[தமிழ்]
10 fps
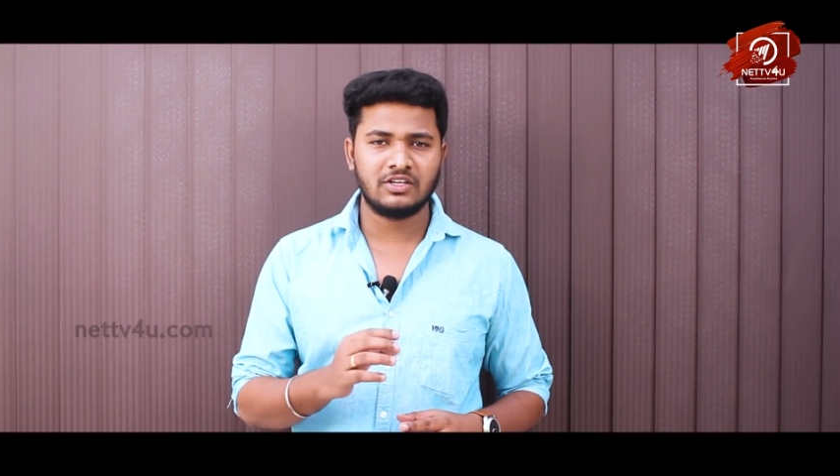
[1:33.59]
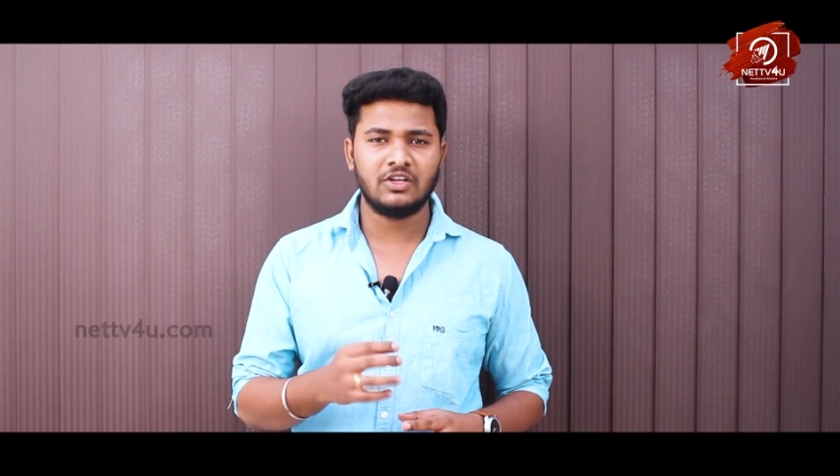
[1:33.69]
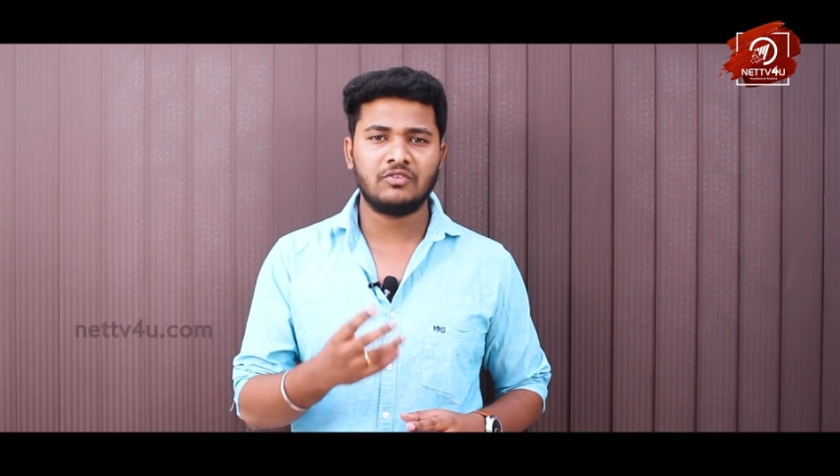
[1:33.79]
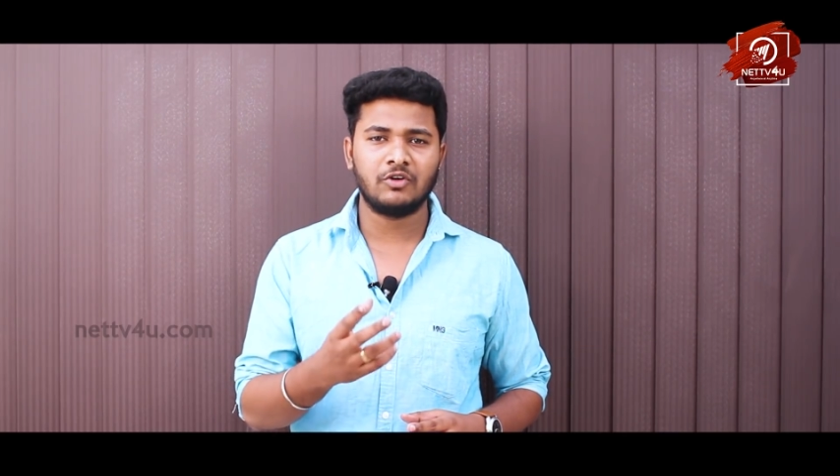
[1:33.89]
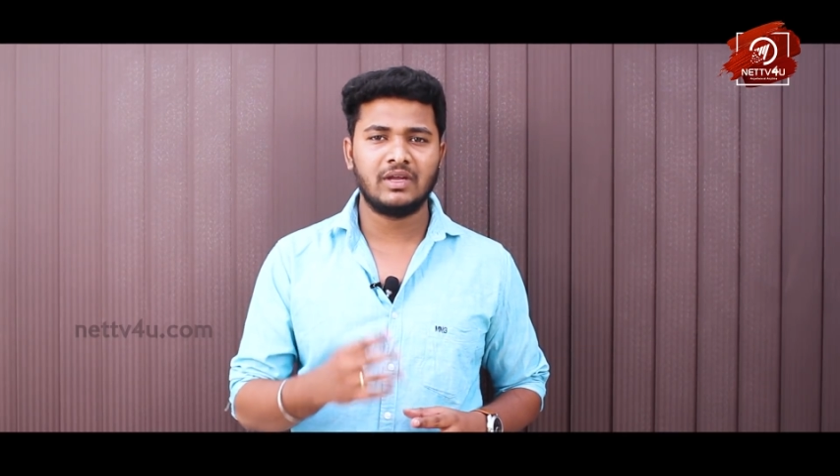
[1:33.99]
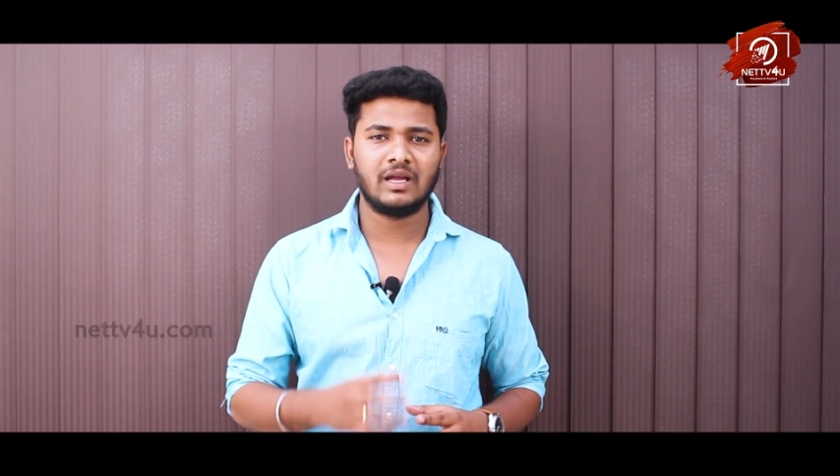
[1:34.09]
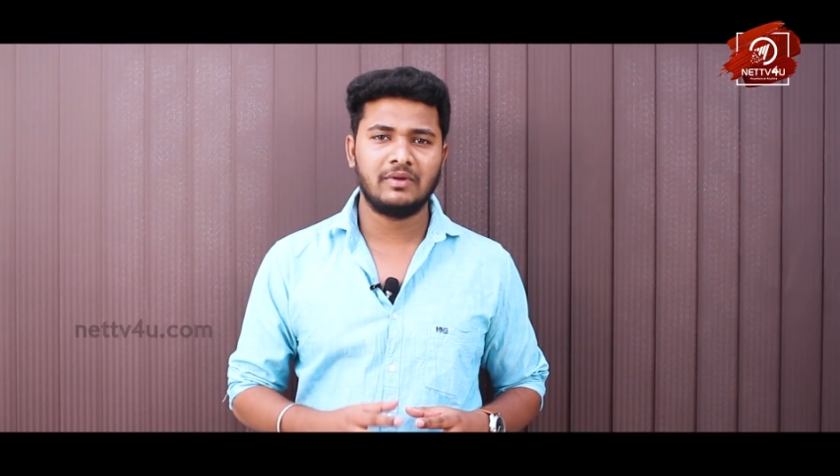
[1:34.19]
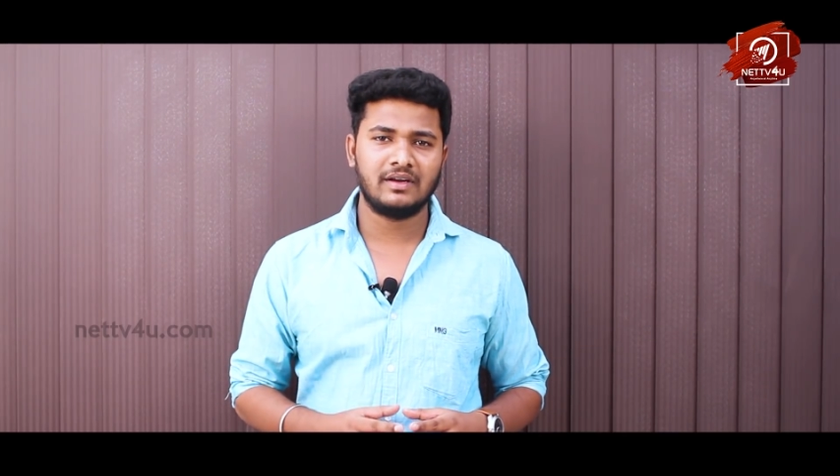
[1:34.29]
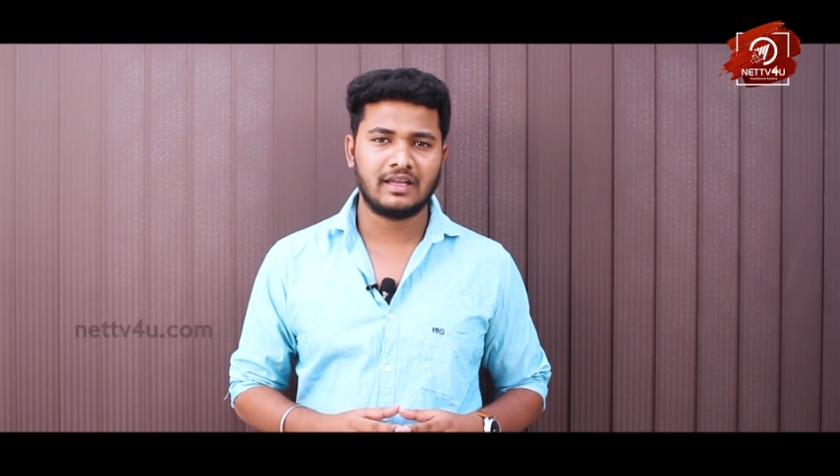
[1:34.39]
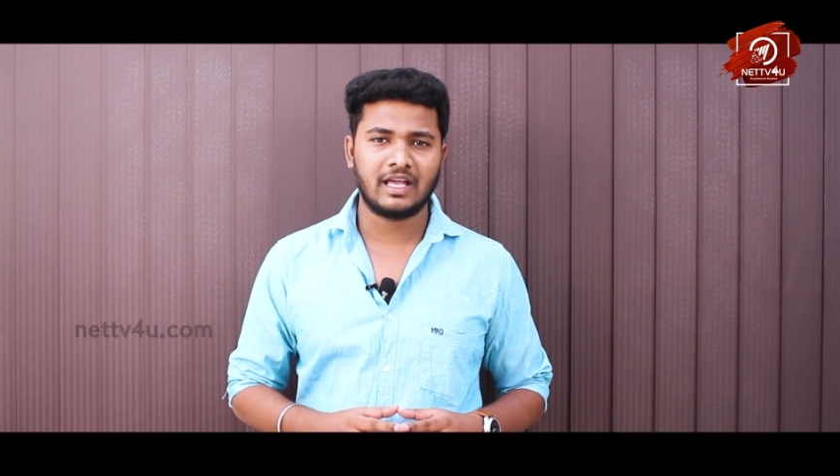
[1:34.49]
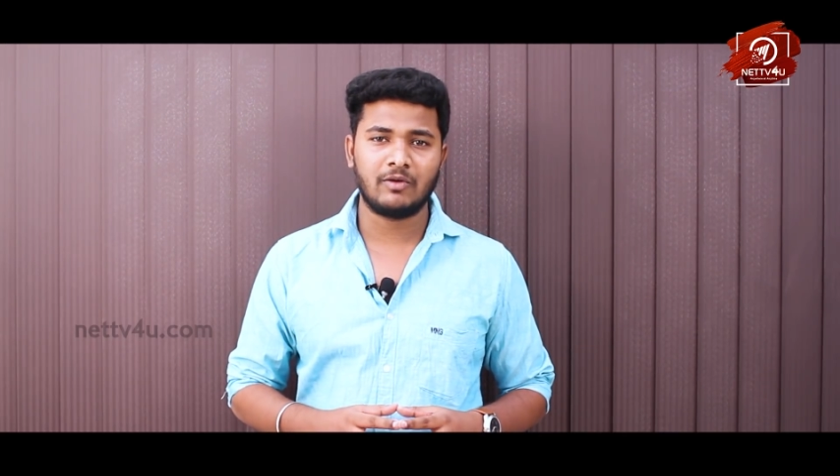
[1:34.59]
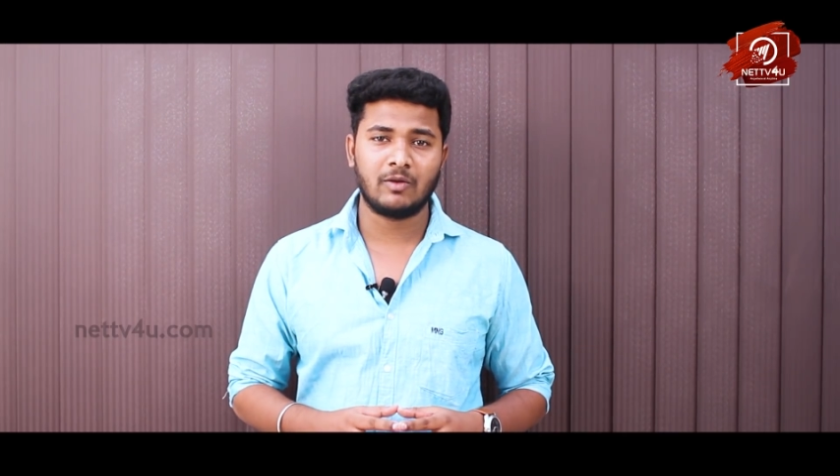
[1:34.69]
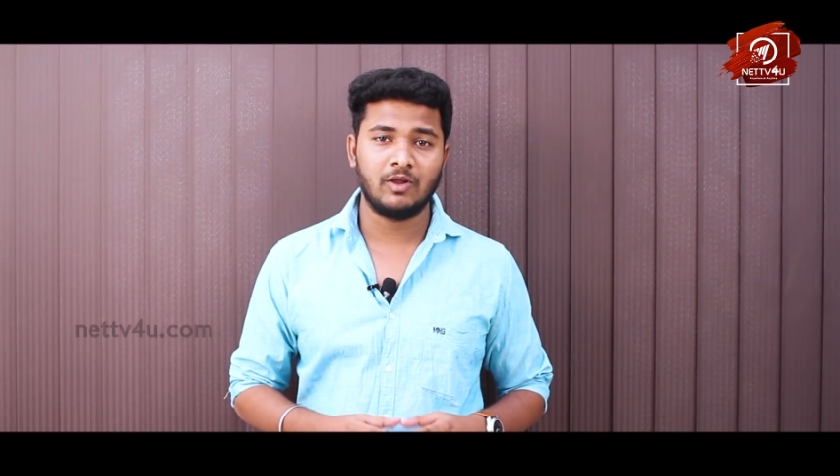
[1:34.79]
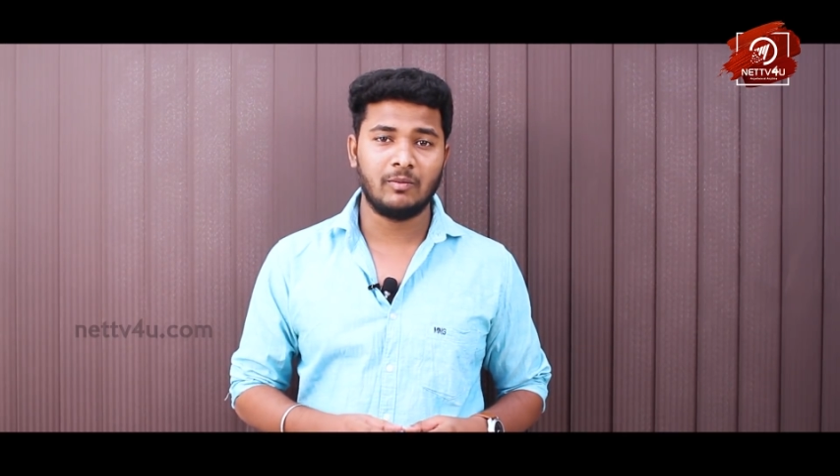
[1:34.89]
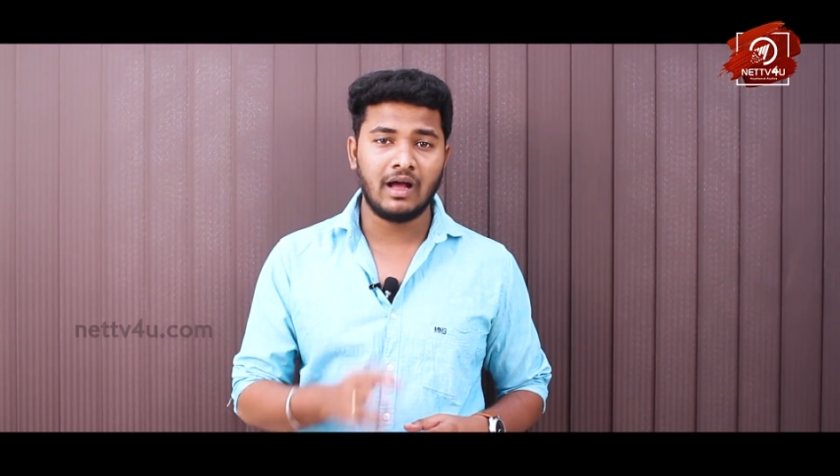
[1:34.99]
ஸ்டெரியோஃபோபிக் அப்படின்ற கேமரா
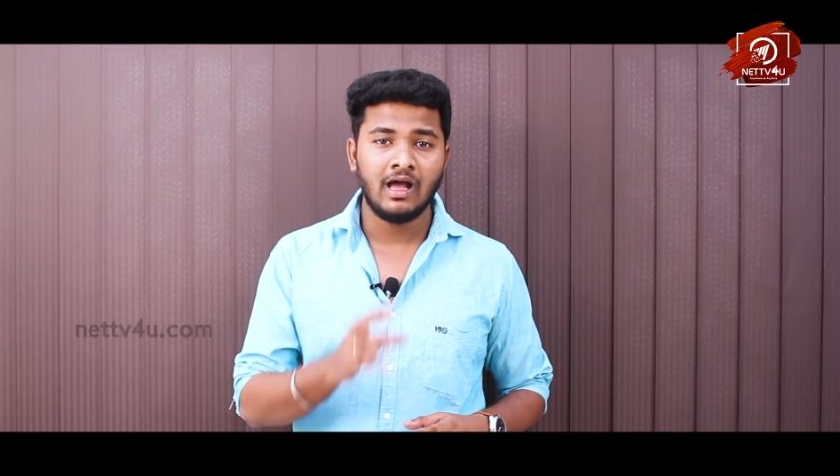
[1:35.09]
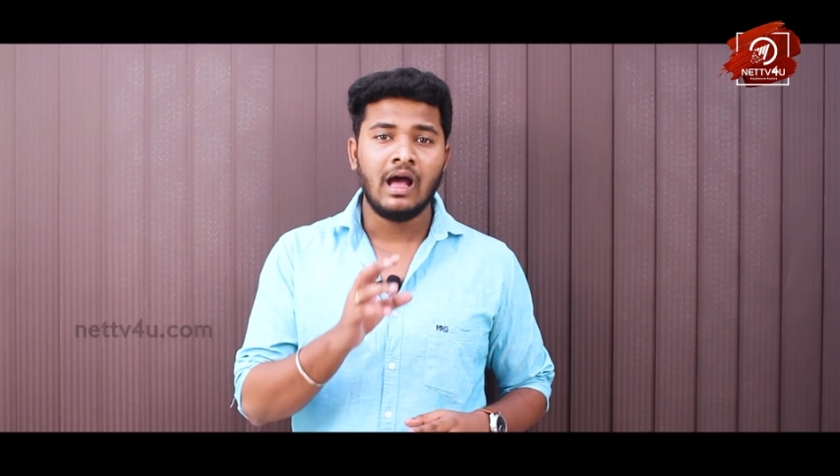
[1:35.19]
மூலயமா